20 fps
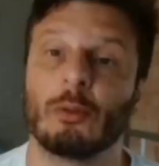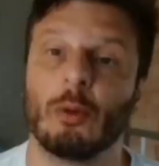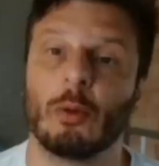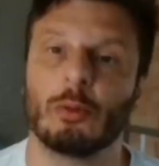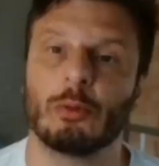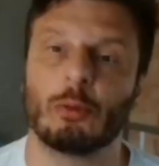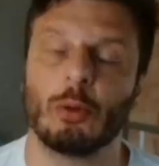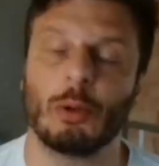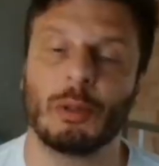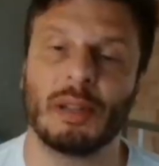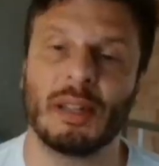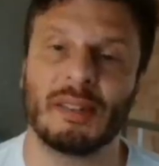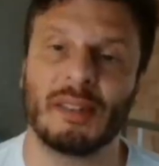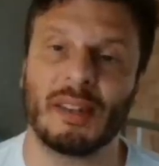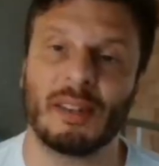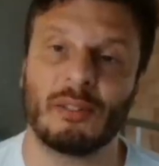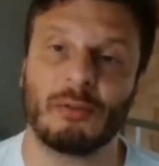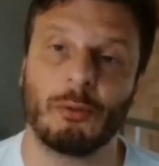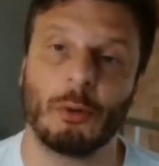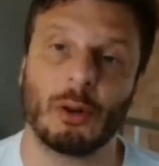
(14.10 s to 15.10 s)
todas as
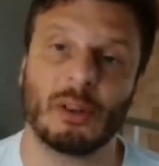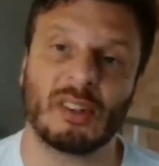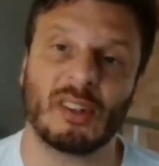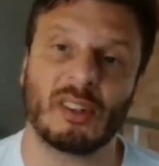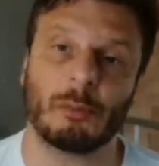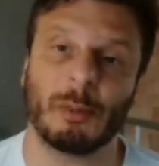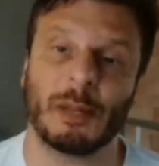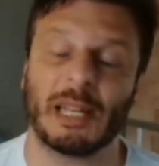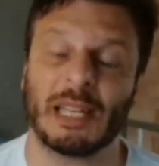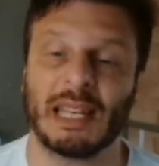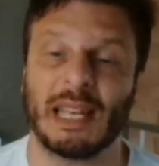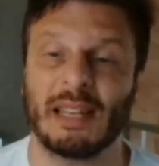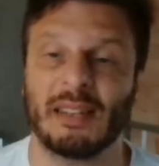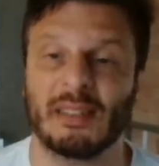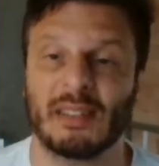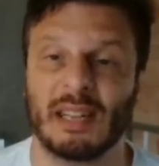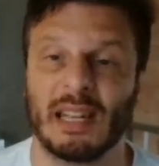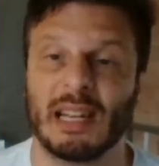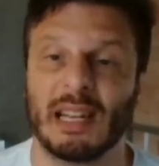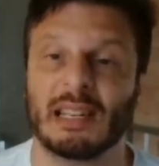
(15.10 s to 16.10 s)
forças para que a
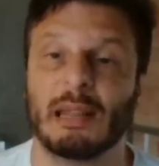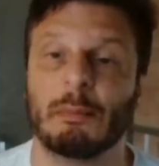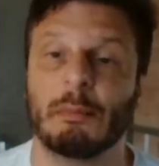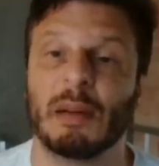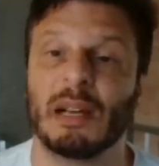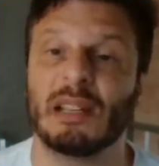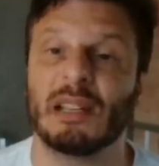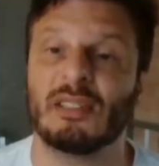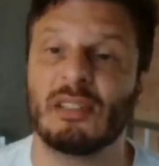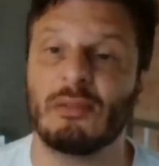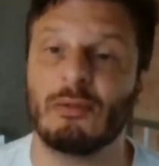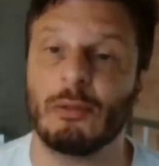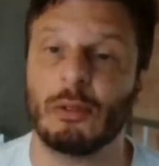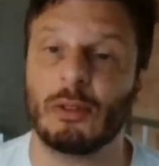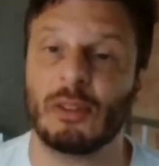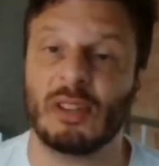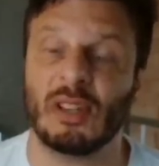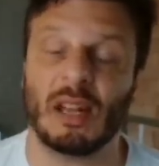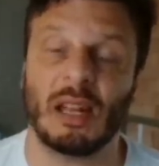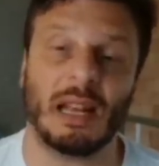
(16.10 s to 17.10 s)
esquerda mande em
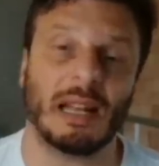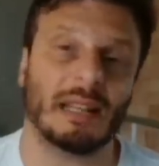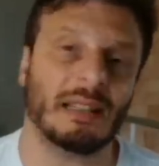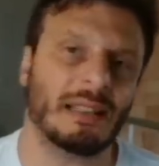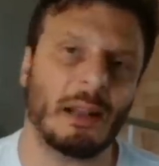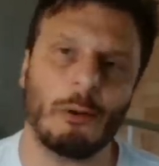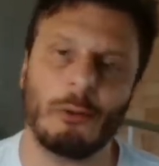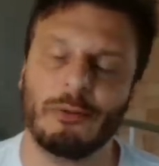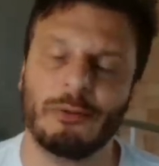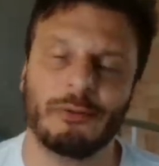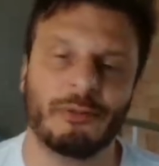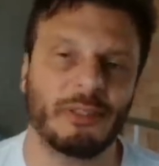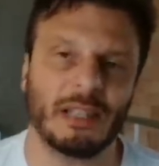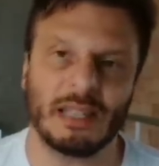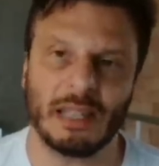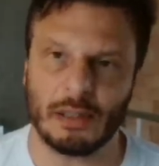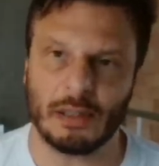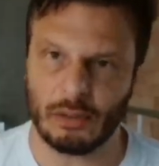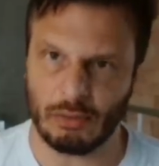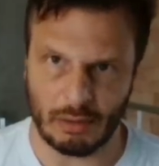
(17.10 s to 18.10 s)
você até o fim da
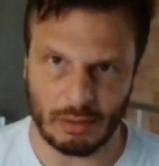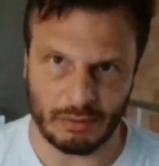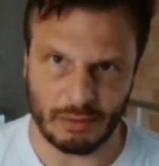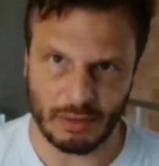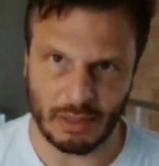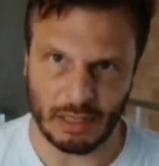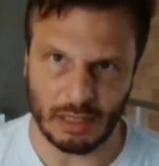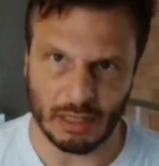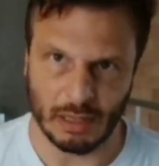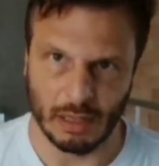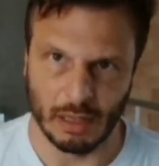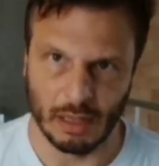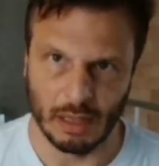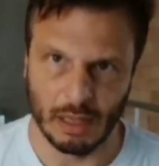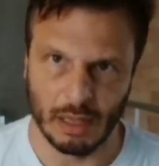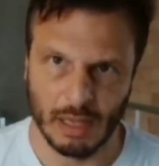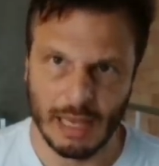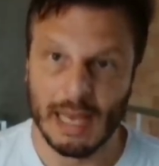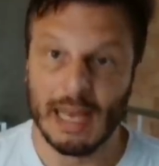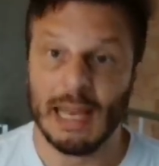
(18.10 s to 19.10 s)
sua vida.
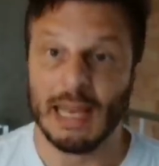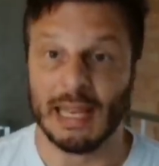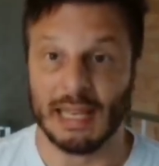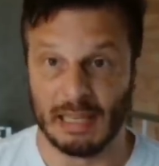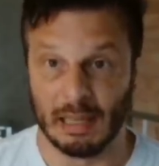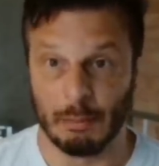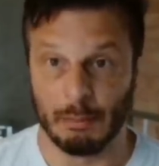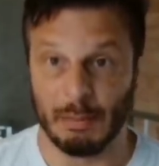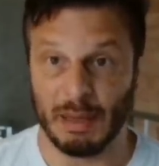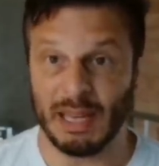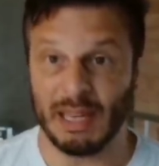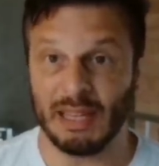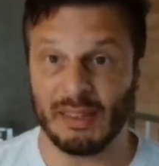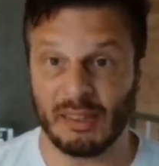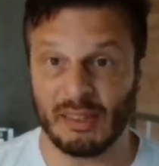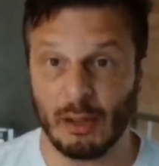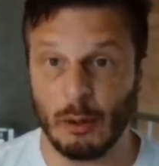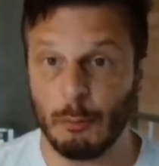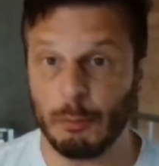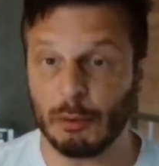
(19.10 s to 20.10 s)
E também estão
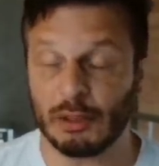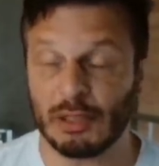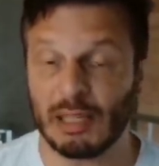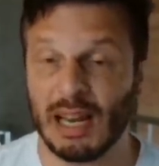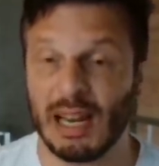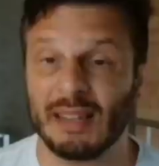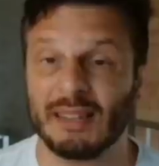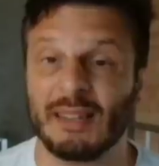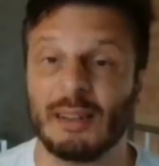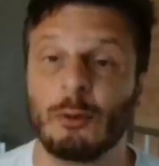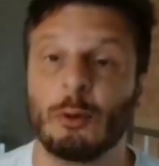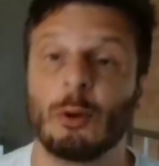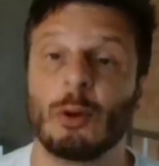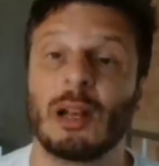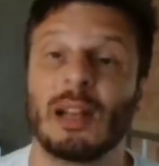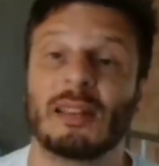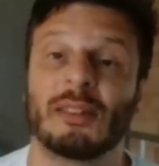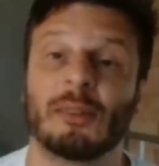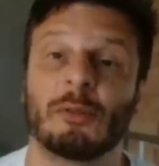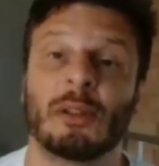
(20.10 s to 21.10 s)
por trás da
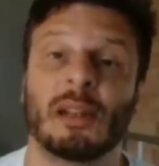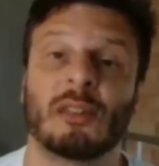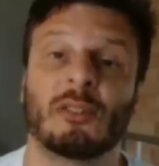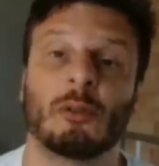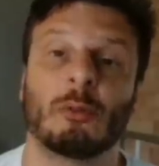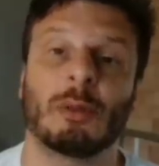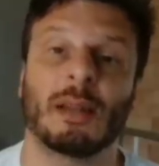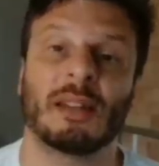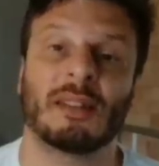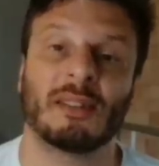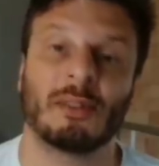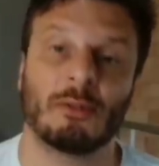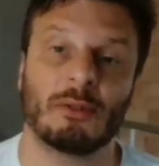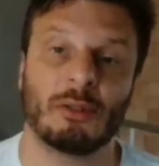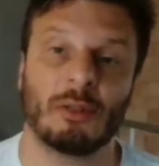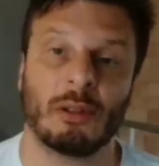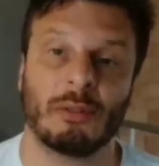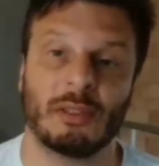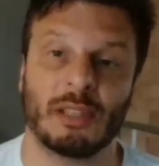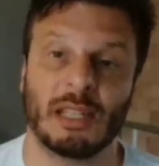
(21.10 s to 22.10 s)
colocação da assombração de
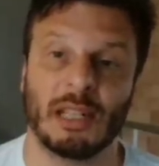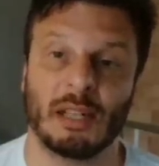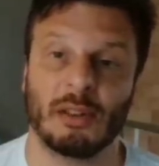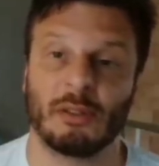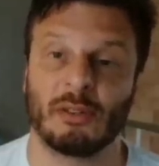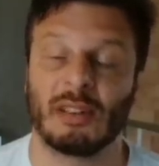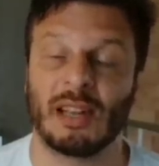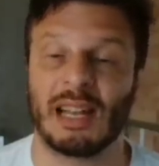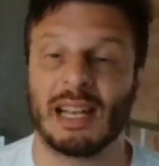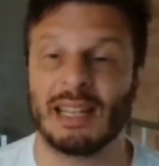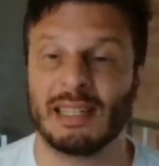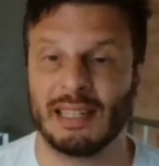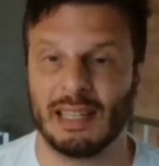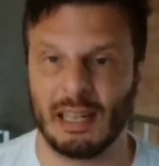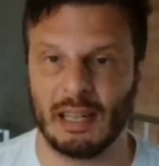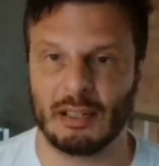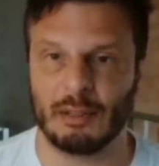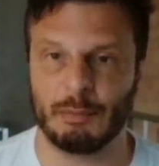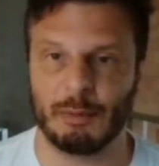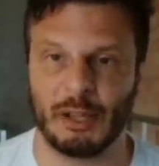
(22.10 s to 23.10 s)
nove dedos na cadeira de
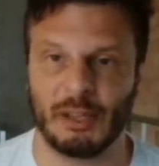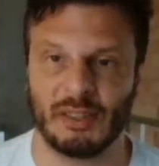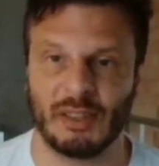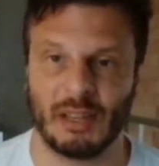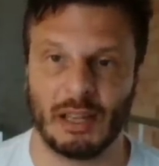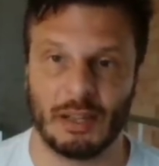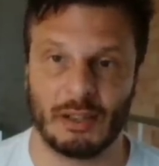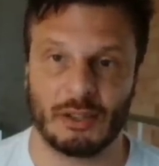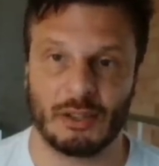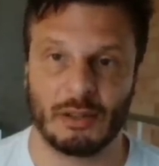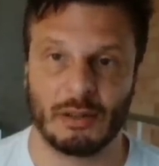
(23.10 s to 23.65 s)
presidente.